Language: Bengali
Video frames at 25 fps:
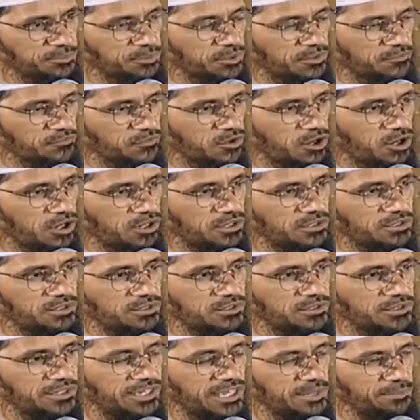পারেন কনসেপ্ট
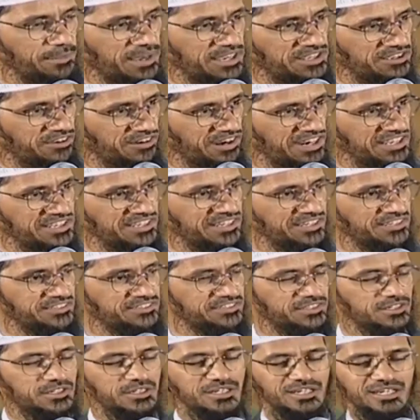অফ গড ইন মেজর
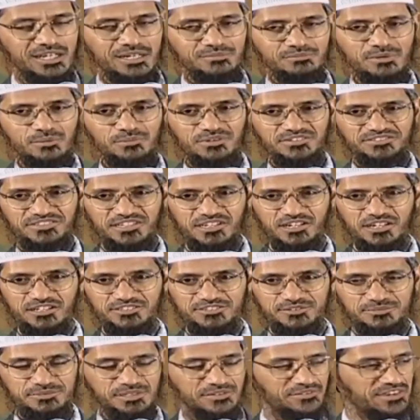রিলিজিয়ান্স এছাড়াও
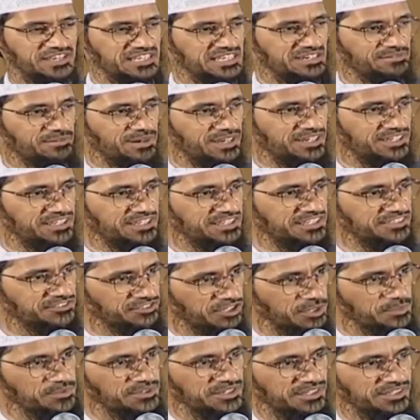দেখতে পারেন মেজর
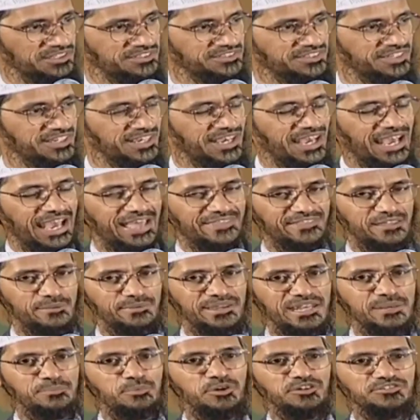রিলিজিয়ান্স স্ক্রিপচার্স
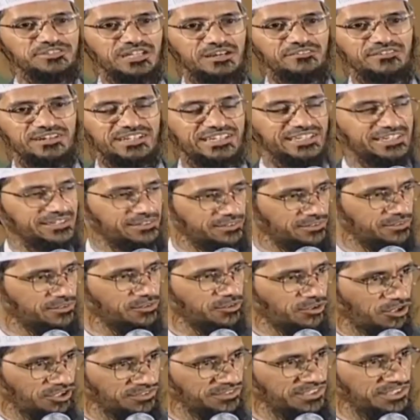এইসব বিষয় আর
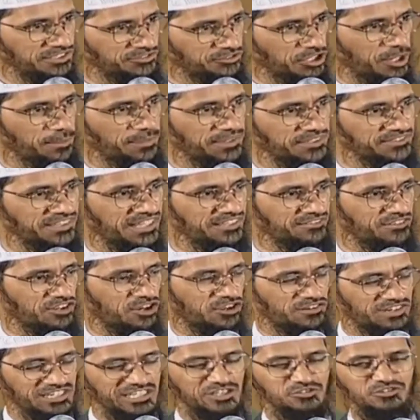হিন্দুইজমের উপর আমি বেশ কিছু
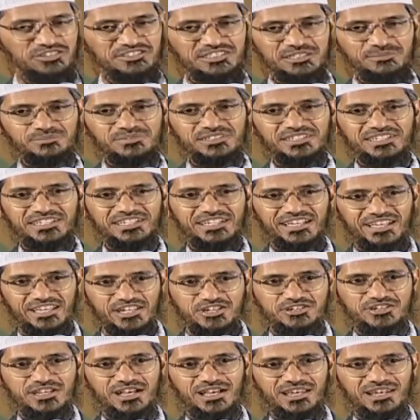বইও লিখেছি
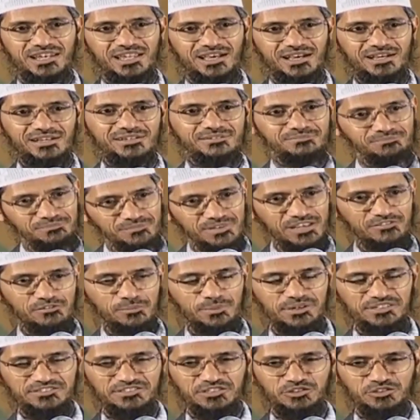ইনশাল্লাহ এই বইগুলো পড়লে